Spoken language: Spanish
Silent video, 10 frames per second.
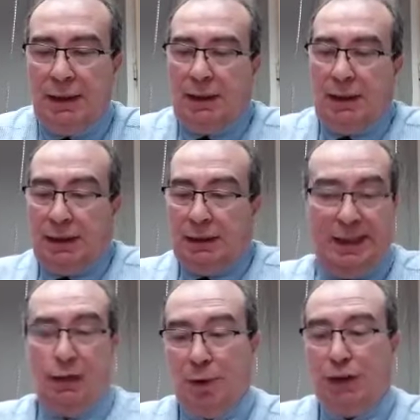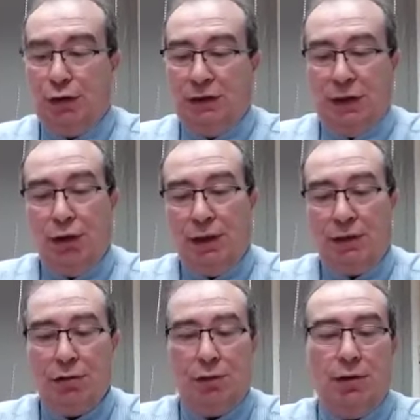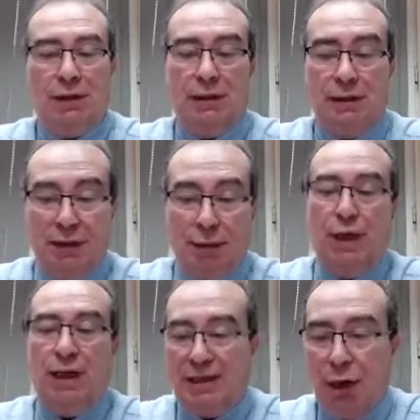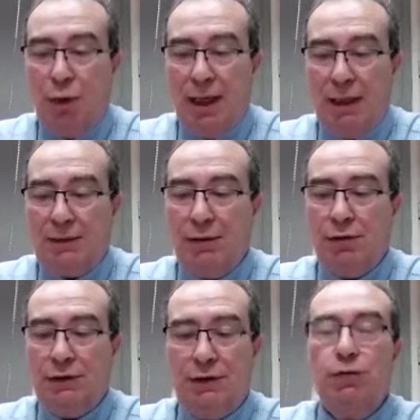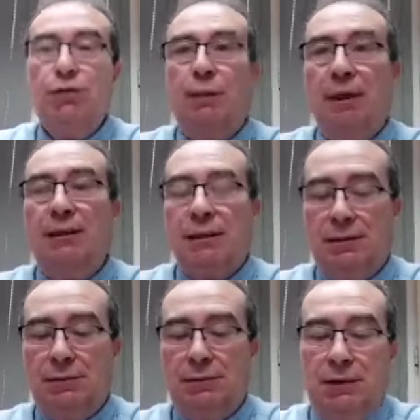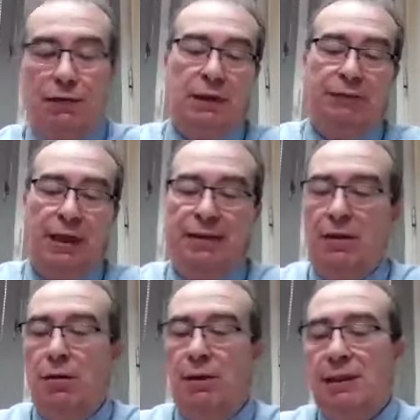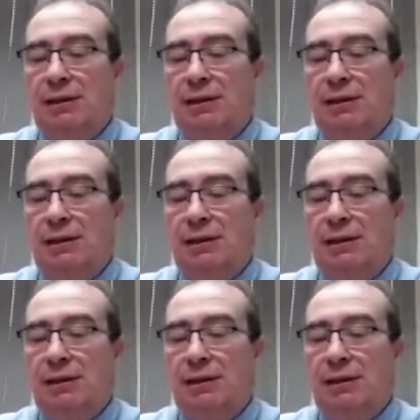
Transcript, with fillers: Tenía dos patios interiores sobre los que se distribuían las aulas y los distintos gabinetes de fortificación,